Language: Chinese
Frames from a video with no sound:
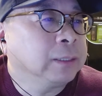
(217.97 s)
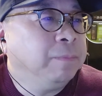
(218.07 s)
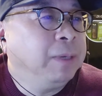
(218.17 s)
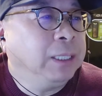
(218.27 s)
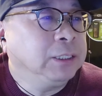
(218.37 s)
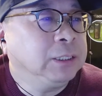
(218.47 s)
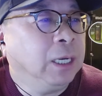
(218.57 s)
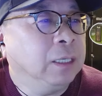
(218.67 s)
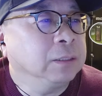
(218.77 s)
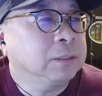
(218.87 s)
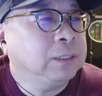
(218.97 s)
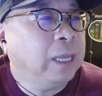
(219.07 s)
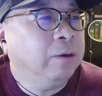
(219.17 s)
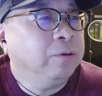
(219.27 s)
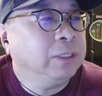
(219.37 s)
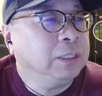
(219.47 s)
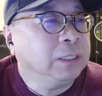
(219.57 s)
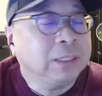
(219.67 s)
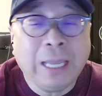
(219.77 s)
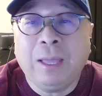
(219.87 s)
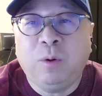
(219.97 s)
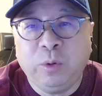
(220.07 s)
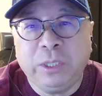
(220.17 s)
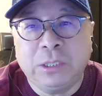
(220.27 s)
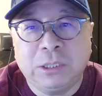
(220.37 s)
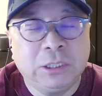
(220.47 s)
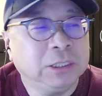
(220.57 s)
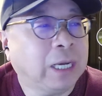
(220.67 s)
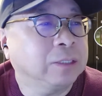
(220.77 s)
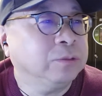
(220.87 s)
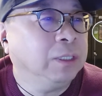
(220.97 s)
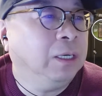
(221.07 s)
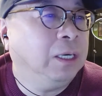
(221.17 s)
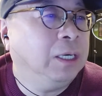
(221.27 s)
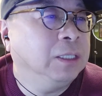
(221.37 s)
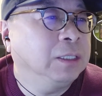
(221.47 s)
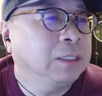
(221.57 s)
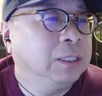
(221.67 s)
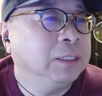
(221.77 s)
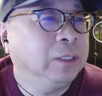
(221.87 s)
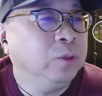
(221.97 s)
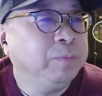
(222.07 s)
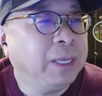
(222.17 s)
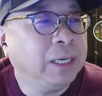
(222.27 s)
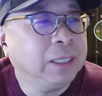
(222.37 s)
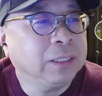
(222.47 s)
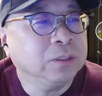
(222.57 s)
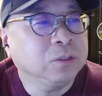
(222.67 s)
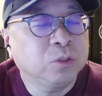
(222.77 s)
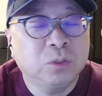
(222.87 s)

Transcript: 的每项电汇电汇欺诈罪啊，可能会面临